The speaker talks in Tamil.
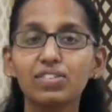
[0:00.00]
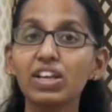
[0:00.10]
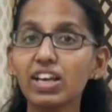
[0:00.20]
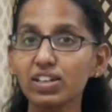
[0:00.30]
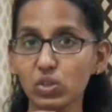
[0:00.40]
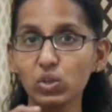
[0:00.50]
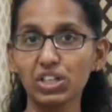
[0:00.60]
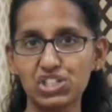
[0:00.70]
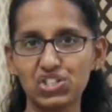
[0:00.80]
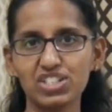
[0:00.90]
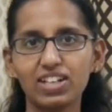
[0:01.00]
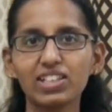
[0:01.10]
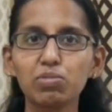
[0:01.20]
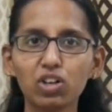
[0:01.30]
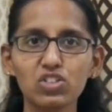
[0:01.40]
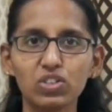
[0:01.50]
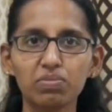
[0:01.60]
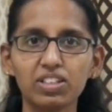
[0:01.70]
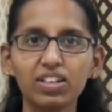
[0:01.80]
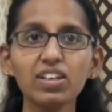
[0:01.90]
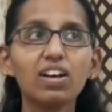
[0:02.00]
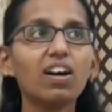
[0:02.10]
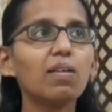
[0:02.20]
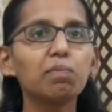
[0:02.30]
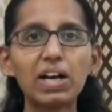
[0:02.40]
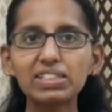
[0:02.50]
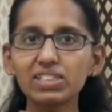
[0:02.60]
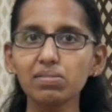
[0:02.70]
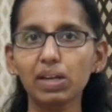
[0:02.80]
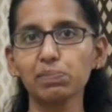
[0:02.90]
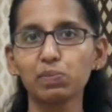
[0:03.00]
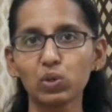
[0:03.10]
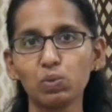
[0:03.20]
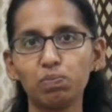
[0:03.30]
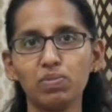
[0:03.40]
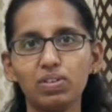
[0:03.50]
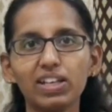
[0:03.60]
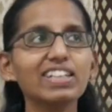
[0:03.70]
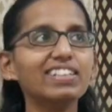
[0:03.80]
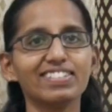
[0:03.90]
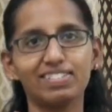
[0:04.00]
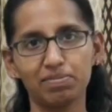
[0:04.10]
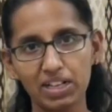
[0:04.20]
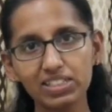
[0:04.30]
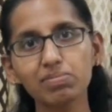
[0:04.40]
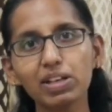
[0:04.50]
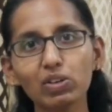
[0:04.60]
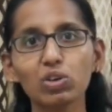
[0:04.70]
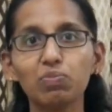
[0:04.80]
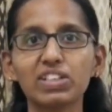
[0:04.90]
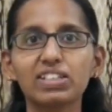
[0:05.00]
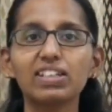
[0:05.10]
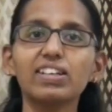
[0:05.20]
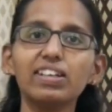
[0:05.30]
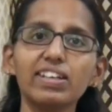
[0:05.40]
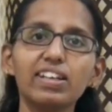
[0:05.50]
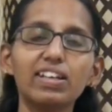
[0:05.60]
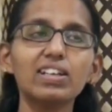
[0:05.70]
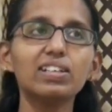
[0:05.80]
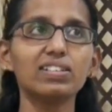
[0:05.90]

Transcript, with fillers: திங்க் அண்ட் க்ரோ ரிச் அந்த புக்கில் சொன்ன மாதிரி மாஸ்டர் மைண்ட் குரூப் இந்த மாஸ்டர் மைண்ட் குரூப் வந்து எல்லா